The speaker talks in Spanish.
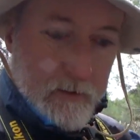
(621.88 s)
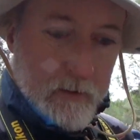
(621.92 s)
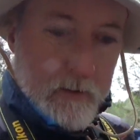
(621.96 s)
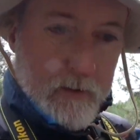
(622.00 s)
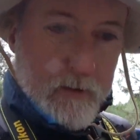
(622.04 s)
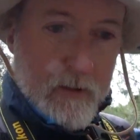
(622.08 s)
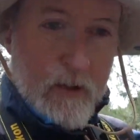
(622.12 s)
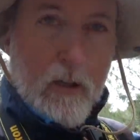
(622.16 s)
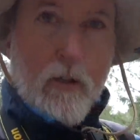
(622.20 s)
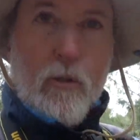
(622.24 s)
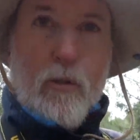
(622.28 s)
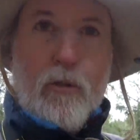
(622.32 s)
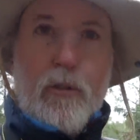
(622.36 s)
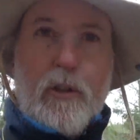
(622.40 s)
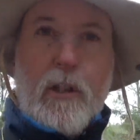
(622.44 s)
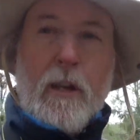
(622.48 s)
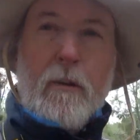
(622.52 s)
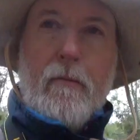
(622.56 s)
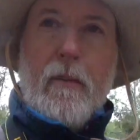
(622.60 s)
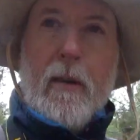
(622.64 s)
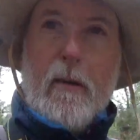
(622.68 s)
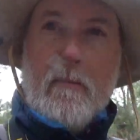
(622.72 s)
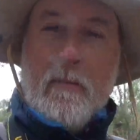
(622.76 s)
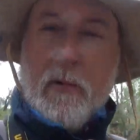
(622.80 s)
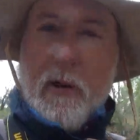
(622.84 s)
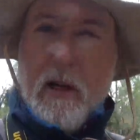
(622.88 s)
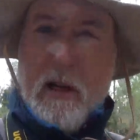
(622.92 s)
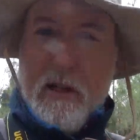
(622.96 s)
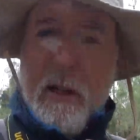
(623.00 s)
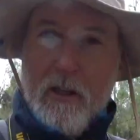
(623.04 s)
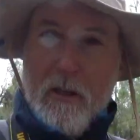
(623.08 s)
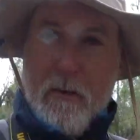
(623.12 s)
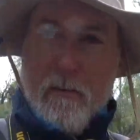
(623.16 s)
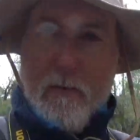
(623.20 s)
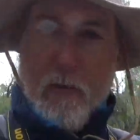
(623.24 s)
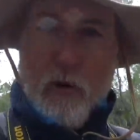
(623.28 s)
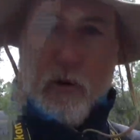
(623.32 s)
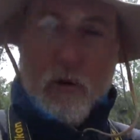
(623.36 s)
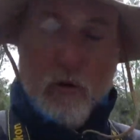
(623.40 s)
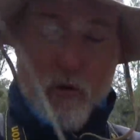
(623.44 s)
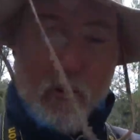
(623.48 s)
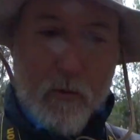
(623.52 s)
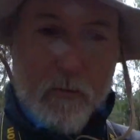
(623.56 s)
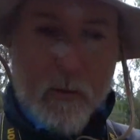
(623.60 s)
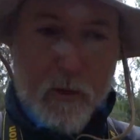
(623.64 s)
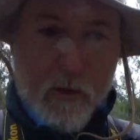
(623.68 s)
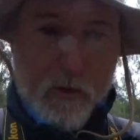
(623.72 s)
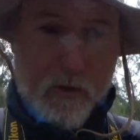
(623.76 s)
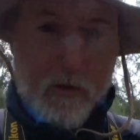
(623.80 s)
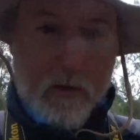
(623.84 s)
Se encontraba por allí, por
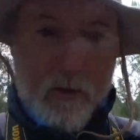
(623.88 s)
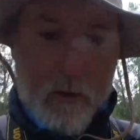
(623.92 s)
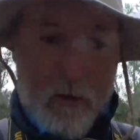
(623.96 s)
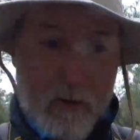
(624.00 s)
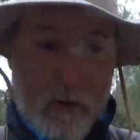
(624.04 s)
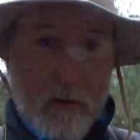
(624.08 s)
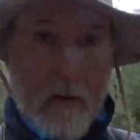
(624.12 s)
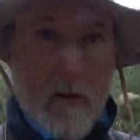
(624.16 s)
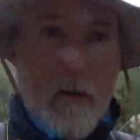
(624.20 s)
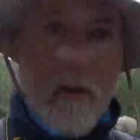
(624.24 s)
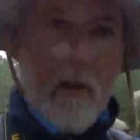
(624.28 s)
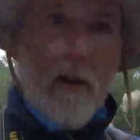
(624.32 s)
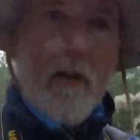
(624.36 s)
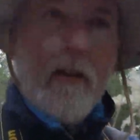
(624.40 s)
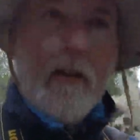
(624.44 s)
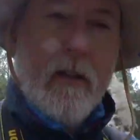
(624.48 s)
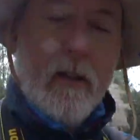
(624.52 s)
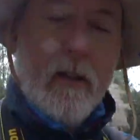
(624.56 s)
Gubbio, en